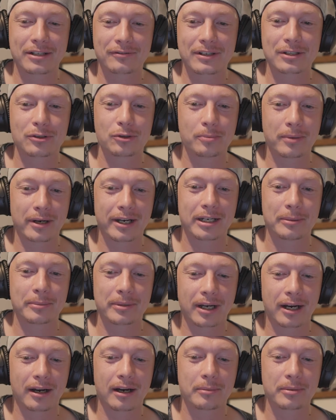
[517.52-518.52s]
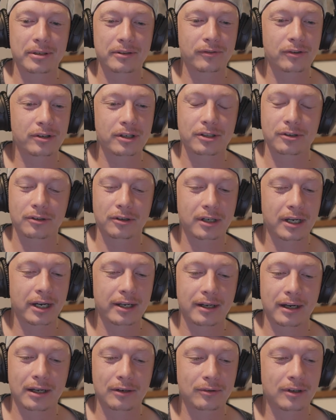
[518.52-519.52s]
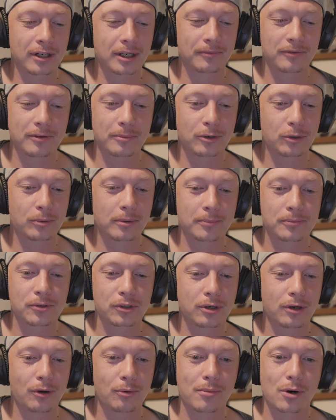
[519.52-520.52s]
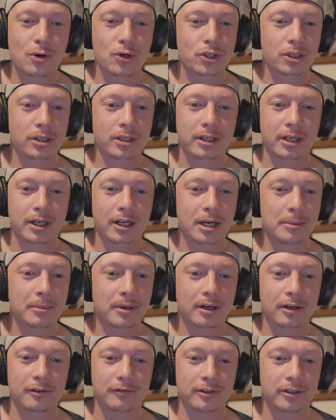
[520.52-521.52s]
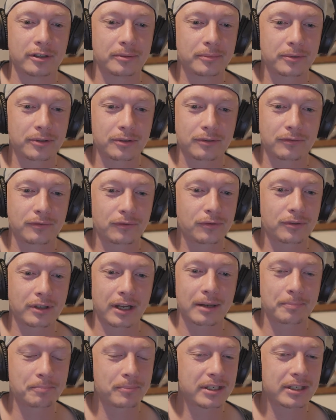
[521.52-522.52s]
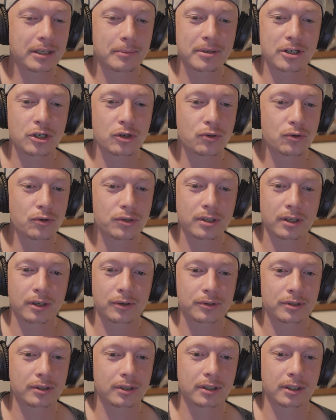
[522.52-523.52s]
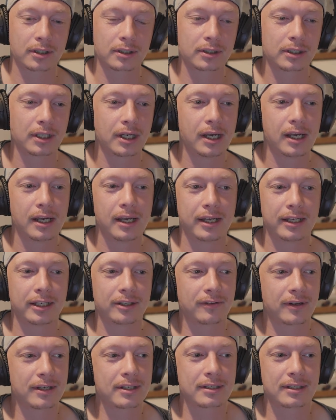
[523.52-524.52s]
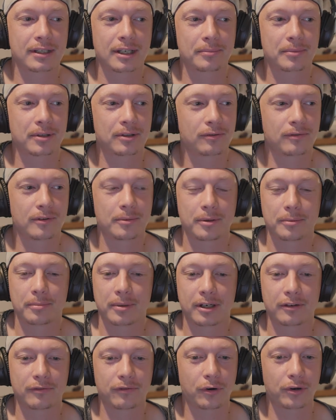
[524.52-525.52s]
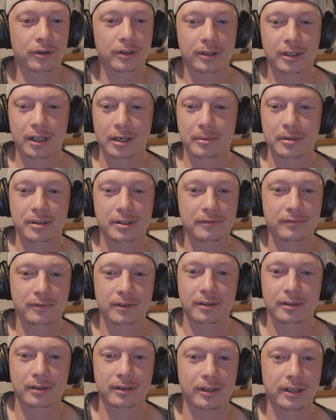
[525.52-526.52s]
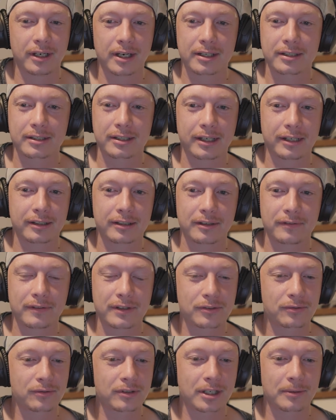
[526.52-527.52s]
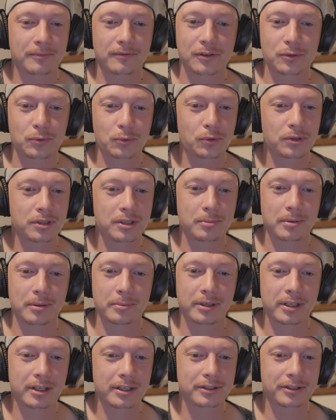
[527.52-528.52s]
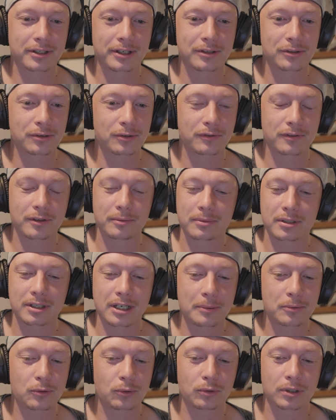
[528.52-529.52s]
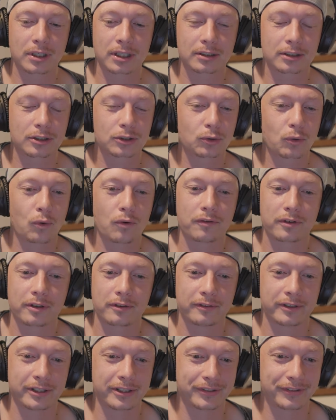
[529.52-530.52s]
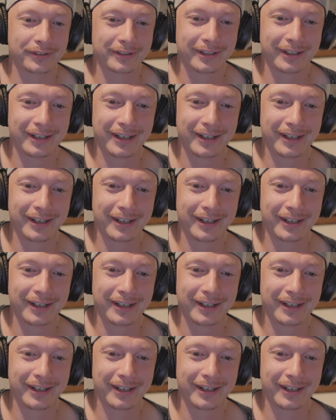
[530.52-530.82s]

etwas über einem Jahr habe ich wirklich noch keine Ahnung gehabt, wie man überhaupt Slow Motion in der Kamera filmt und habe mich damit Nüsse ausgekannt. Ich weiß, ich habe dann immer mit meiner Freundin damals sind wir Inlineskaten gewesen und ich habe versucht, sie beim Inlineskaten zu filmen. Das ist eine absolute Katastrophe gewesen.